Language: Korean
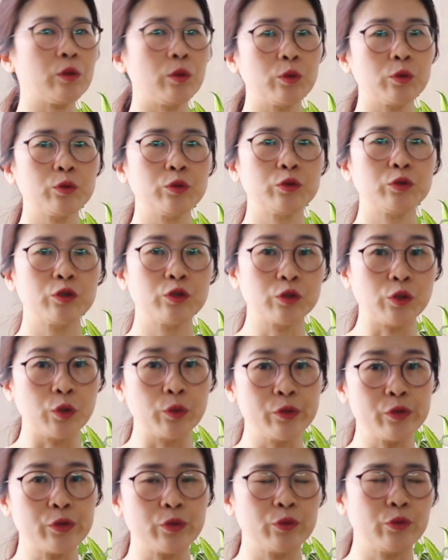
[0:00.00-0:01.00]
얼굴들을
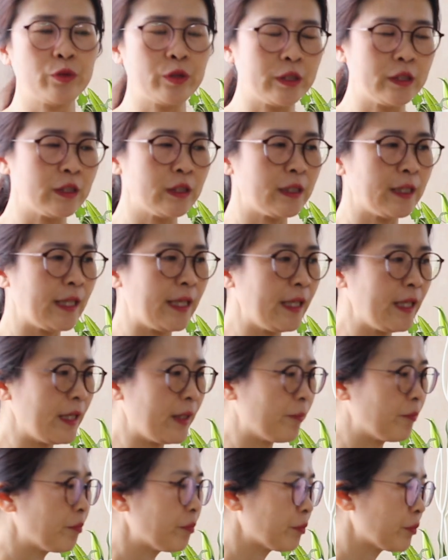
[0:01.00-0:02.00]
넣을 수도
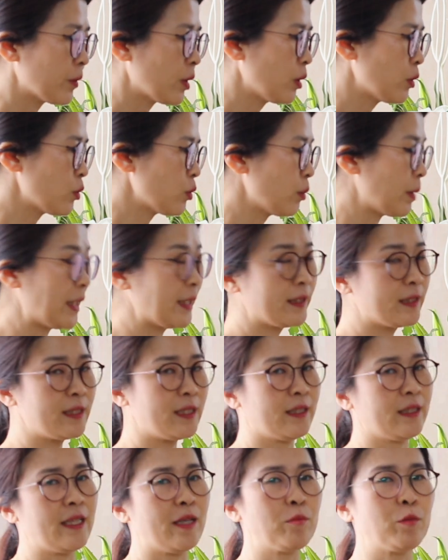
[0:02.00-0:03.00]
있는데 좀
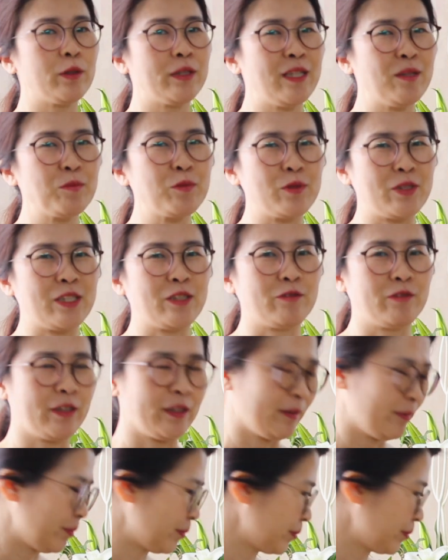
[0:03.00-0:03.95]
알뜰하게 한번 해보자고요.